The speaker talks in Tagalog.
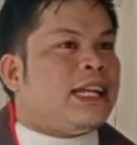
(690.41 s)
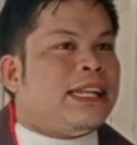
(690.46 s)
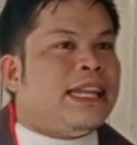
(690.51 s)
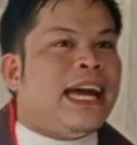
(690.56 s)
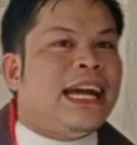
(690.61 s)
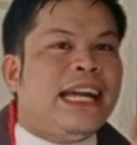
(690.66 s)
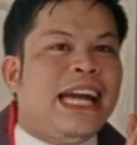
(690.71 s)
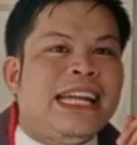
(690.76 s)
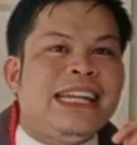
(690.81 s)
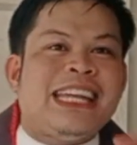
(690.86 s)

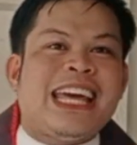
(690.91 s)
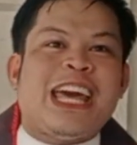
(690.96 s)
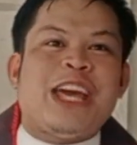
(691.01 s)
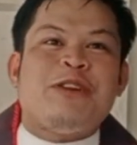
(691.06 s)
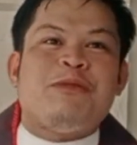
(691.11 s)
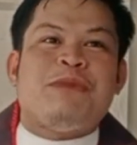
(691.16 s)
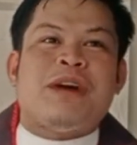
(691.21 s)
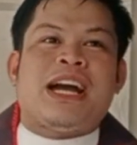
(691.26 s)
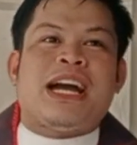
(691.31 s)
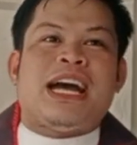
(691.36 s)
daghan
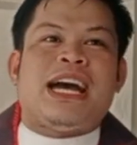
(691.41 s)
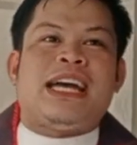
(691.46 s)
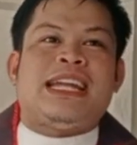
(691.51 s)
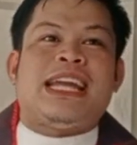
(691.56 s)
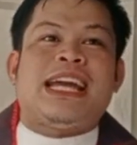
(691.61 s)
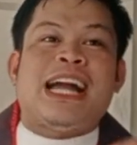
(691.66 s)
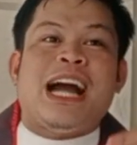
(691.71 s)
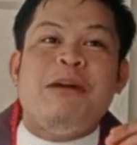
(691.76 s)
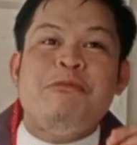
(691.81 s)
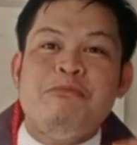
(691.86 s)
daing
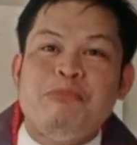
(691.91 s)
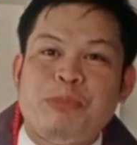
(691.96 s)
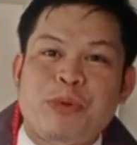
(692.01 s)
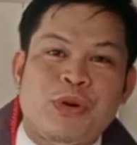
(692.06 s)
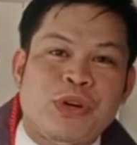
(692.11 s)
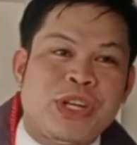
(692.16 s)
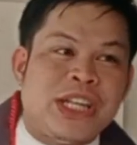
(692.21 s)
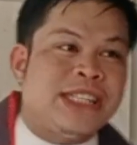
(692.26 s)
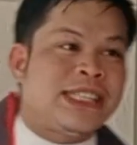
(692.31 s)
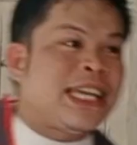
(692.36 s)
mga
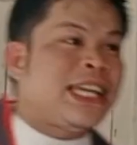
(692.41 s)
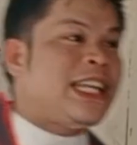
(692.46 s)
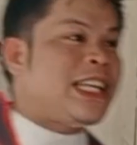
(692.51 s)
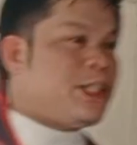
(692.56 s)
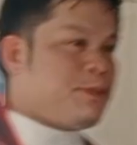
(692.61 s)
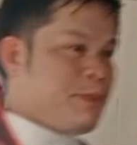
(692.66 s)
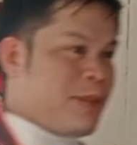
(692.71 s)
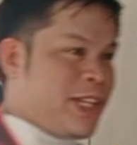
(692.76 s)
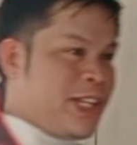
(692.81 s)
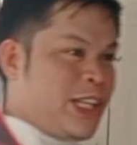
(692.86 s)
nagampo ni San
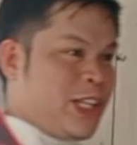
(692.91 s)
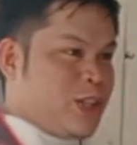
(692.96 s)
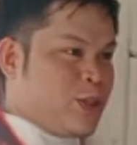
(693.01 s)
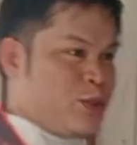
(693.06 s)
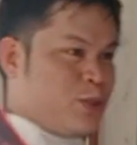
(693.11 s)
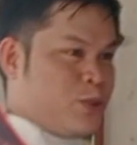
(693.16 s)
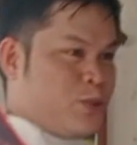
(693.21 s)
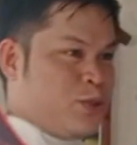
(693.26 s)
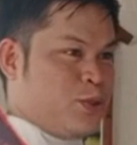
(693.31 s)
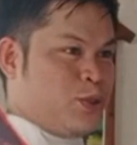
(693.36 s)

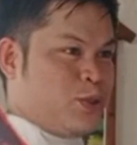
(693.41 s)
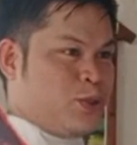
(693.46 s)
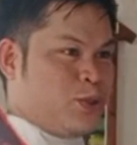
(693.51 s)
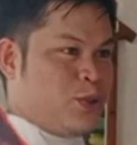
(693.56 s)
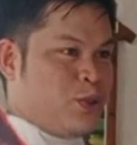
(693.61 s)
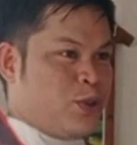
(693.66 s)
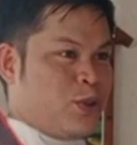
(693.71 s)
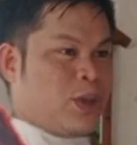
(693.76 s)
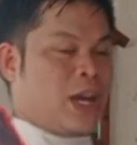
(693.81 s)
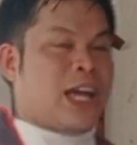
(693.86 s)
Expedito
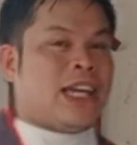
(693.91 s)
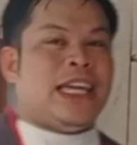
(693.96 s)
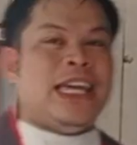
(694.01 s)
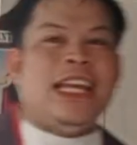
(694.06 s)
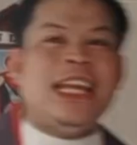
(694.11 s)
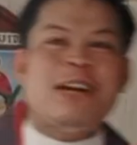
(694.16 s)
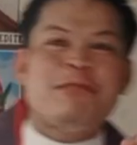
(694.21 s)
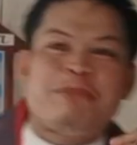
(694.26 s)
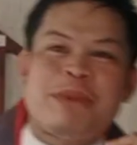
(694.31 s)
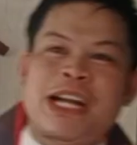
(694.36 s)
nga ang
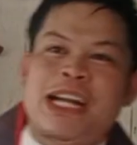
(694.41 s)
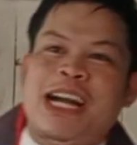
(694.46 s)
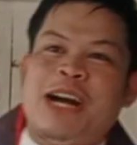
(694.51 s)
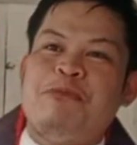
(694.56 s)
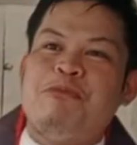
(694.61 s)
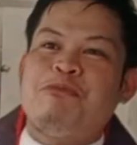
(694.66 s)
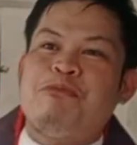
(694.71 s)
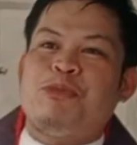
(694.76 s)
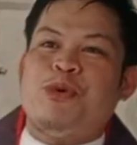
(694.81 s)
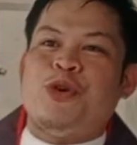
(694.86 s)
ilang
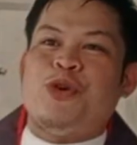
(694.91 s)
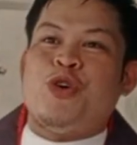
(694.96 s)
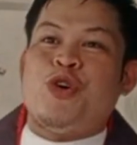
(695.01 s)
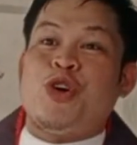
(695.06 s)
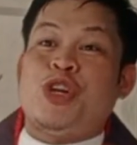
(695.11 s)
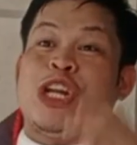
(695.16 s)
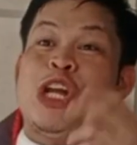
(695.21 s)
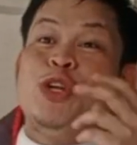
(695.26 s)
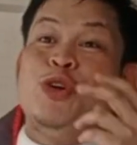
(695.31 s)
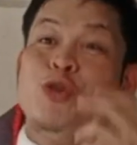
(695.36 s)
pagampo
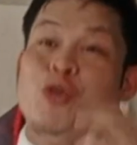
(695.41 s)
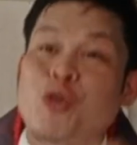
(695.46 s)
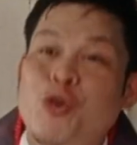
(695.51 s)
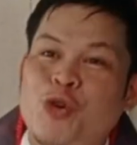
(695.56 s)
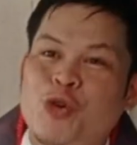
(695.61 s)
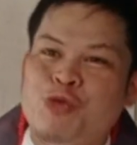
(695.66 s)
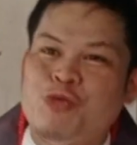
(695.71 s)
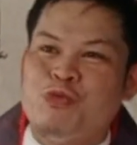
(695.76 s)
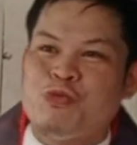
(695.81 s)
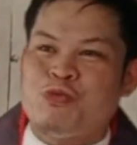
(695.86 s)

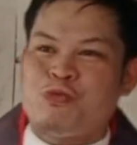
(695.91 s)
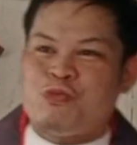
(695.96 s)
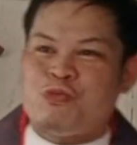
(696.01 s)
nadungog